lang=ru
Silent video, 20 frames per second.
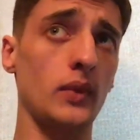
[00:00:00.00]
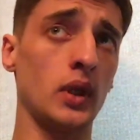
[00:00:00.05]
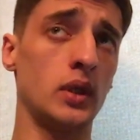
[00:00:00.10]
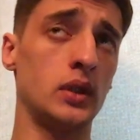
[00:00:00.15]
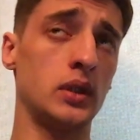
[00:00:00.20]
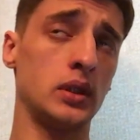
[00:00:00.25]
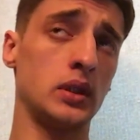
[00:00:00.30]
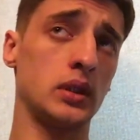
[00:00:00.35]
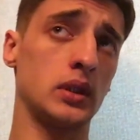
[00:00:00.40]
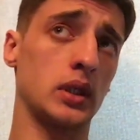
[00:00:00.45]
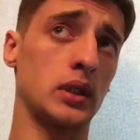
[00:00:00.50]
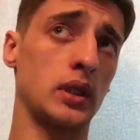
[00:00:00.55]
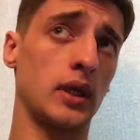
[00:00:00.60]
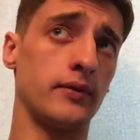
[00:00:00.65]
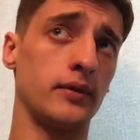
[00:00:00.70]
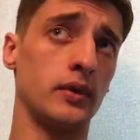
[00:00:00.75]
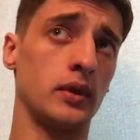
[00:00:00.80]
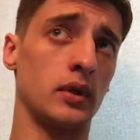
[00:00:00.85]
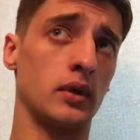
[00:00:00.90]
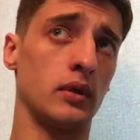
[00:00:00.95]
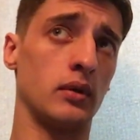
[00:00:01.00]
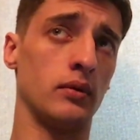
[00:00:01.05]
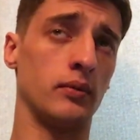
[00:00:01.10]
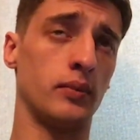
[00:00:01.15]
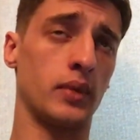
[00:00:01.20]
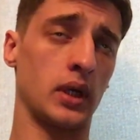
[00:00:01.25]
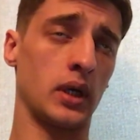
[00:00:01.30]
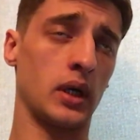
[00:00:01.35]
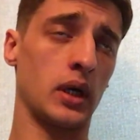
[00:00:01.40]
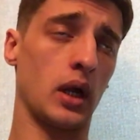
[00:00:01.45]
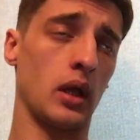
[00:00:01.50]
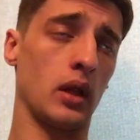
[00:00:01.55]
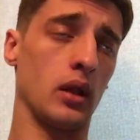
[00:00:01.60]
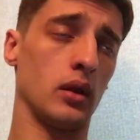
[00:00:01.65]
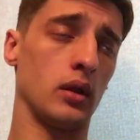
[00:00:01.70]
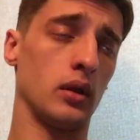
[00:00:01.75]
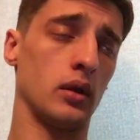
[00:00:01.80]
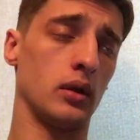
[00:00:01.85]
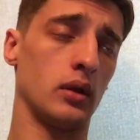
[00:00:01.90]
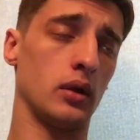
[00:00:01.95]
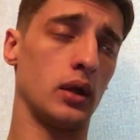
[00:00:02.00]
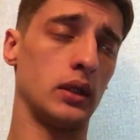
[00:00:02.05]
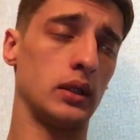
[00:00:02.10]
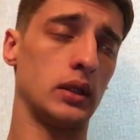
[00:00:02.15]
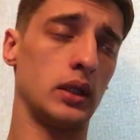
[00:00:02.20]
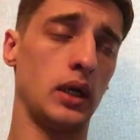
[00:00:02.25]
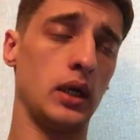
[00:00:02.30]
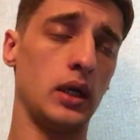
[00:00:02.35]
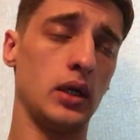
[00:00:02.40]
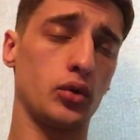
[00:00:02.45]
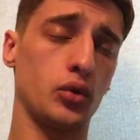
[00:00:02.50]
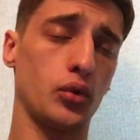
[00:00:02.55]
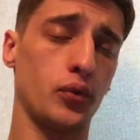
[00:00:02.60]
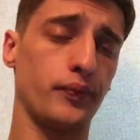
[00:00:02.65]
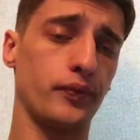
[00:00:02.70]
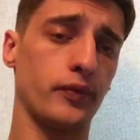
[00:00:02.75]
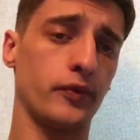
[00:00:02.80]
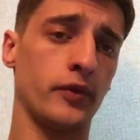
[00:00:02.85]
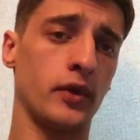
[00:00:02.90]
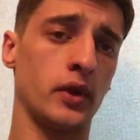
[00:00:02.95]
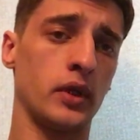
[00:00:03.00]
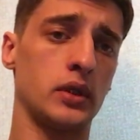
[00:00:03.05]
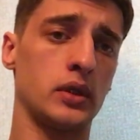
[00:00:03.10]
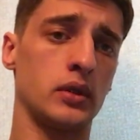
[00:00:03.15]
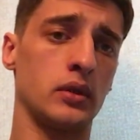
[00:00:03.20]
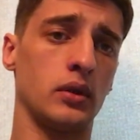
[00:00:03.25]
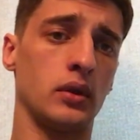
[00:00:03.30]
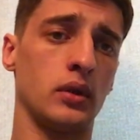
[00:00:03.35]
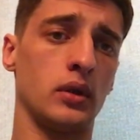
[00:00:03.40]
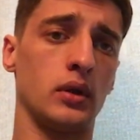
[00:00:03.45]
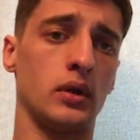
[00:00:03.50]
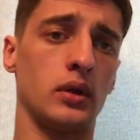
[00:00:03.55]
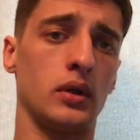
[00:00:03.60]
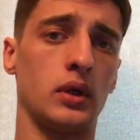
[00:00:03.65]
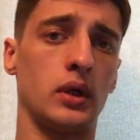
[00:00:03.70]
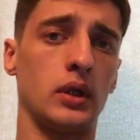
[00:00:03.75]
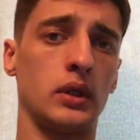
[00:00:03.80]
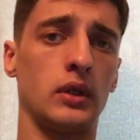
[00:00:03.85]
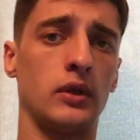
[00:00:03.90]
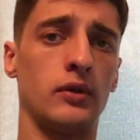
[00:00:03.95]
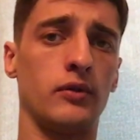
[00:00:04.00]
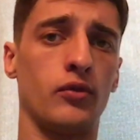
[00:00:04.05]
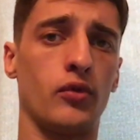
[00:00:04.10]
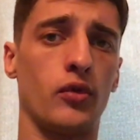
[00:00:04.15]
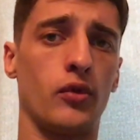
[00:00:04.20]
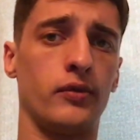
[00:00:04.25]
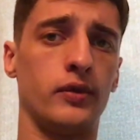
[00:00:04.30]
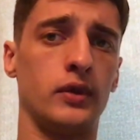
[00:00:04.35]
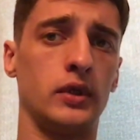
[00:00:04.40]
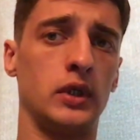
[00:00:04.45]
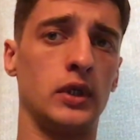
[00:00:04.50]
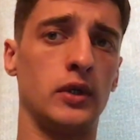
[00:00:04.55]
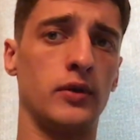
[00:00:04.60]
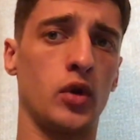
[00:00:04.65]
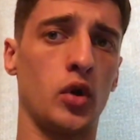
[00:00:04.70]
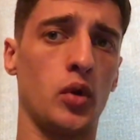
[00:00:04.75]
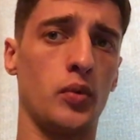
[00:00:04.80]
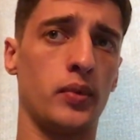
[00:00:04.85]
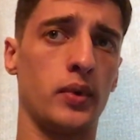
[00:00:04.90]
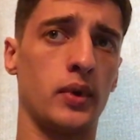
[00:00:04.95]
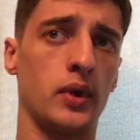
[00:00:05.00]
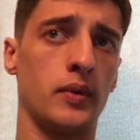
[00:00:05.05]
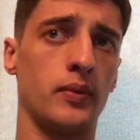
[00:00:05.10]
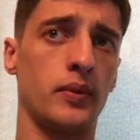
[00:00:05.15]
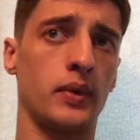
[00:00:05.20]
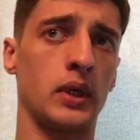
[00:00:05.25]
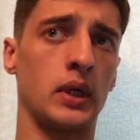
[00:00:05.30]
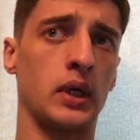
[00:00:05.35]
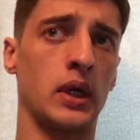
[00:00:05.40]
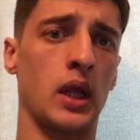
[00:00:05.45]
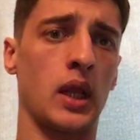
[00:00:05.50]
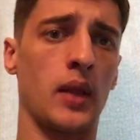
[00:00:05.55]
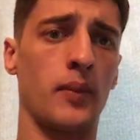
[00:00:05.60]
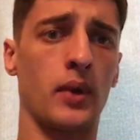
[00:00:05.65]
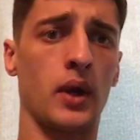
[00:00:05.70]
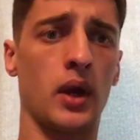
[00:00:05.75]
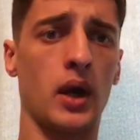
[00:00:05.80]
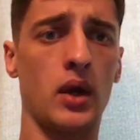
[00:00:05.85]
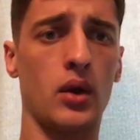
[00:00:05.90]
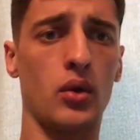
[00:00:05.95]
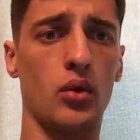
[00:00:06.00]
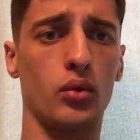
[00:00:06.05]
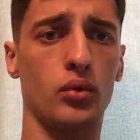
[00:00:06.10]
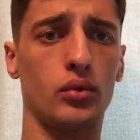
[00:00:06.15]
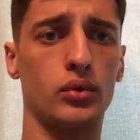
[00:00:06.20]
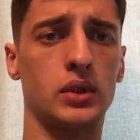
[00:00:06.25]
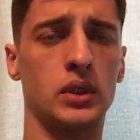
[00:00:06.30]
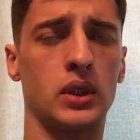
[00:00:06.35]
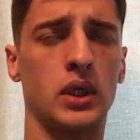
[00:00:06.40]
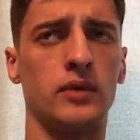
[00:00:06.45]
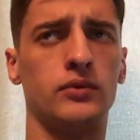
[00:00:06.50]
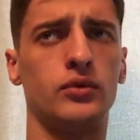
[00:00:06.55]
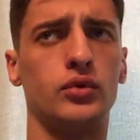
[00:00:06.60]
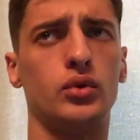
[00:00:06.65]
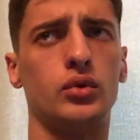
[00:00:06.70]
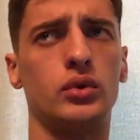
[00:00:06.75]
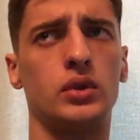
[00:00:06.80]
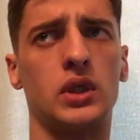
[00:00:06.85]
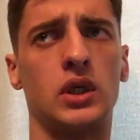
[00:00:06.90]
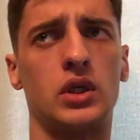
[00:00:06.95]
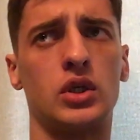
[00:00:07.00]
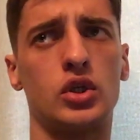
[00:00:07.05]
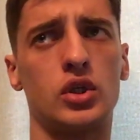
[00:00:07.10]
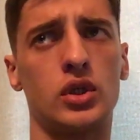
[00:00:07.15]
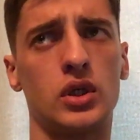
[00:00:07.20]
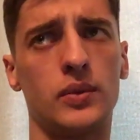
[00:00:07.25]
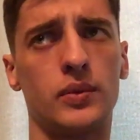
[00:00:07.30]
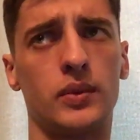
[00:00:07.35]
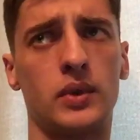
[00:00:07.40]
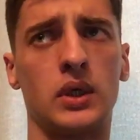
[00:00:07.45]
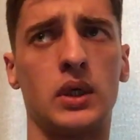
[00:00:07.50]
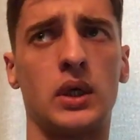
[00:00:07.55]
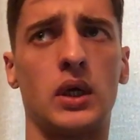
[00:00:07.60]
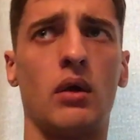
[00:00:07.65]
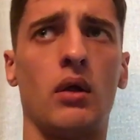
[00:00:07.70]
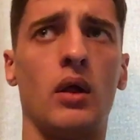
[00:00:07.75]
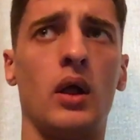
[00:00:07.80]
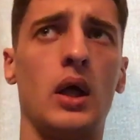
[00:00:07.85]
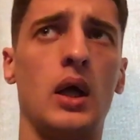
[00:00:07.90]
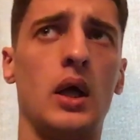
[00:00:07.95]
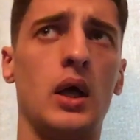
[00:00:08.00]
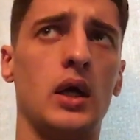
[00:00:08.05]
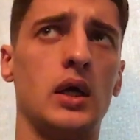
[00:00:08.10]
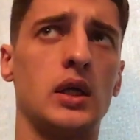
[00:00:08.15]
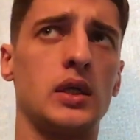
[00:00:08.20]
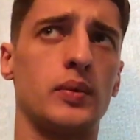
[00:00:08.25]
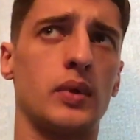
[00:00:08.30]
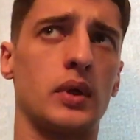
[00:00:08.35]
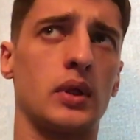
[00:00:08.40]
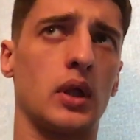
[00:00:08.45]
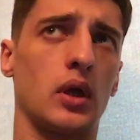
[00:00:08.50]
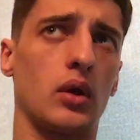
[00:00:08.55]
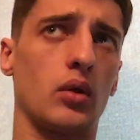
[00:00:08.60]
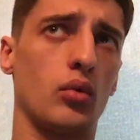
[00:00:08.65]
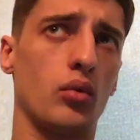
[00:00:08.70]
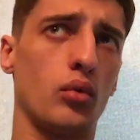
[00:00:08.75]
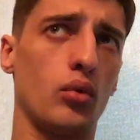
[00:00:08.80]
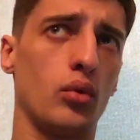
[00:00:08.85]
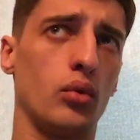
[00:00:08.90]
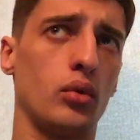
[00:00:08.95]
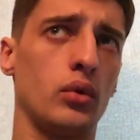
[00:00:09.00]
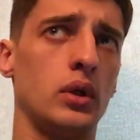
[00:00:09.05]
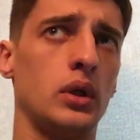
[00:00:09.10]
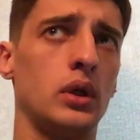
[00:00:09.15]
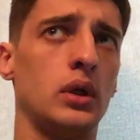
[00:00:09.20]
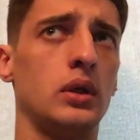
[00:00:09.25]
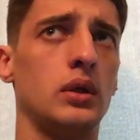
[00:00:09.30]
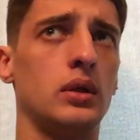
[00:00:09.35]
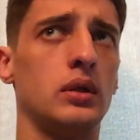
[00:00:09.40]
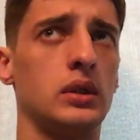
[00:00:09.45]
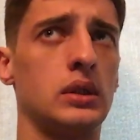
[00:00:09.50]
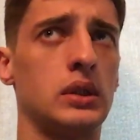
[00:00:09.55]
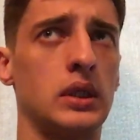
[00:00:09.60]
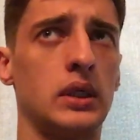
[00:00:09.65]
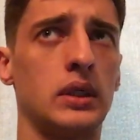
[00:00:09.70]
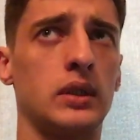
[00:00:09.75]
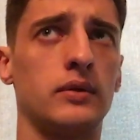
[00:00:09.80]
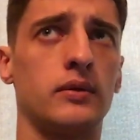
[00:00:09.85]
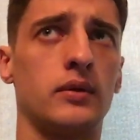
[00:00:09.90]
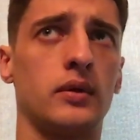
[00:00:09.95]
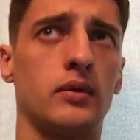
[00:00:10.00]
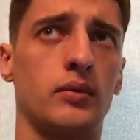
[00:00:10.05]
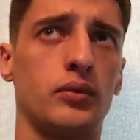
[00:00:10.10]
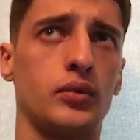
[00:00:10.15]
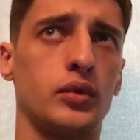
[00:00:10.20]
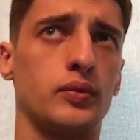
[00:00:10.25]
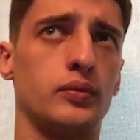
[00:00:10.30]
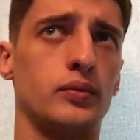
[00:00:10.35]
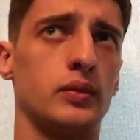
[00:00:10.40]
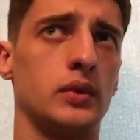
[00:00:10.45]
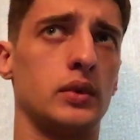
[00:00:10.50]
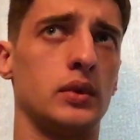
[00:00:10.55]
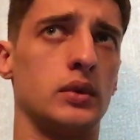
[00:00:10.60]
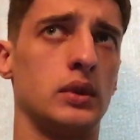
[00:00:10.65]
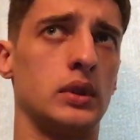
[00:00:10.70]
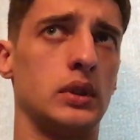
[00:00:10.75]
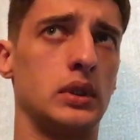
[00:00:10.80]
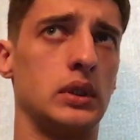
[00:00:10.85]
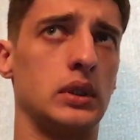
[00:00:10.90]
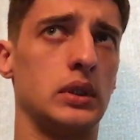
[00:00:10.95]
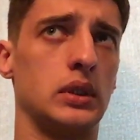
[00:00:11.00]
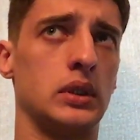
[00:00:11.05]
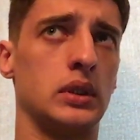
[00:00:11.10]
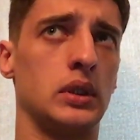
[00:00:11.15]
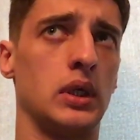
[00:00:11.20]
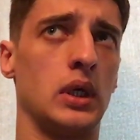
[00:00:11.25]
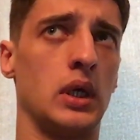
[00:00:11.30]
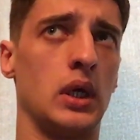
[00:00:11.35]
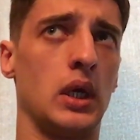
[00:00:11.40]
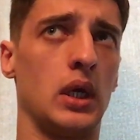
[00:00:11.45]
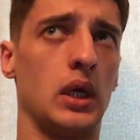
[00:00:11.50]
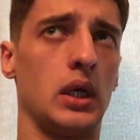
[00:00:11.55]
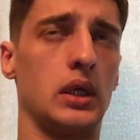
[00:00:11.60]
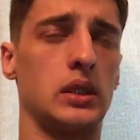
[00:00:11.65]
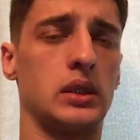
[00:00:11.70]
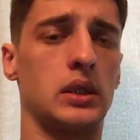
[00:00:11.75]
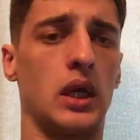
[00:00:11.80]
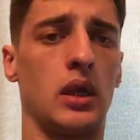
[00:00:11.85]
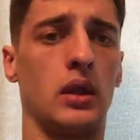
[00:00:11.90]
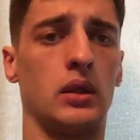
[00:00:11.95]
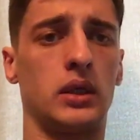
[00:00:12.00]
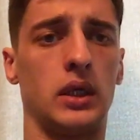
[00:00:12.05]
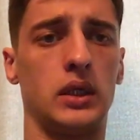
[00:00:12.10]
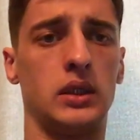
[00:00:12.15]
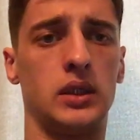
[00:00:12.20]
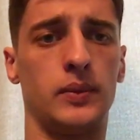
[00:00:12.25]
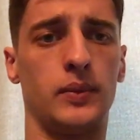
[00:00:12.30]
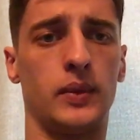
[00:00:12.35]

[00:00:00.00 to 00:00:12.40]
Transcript: Зигни тогда выиграл, проиграл э, Андерлехту, вылетел э, от него в Лиге Европы, проиграл Амкару, сыграл ничью с Анжи, проиграл Спартаку, и из-за этого, в общем, э, Зенит и занял третье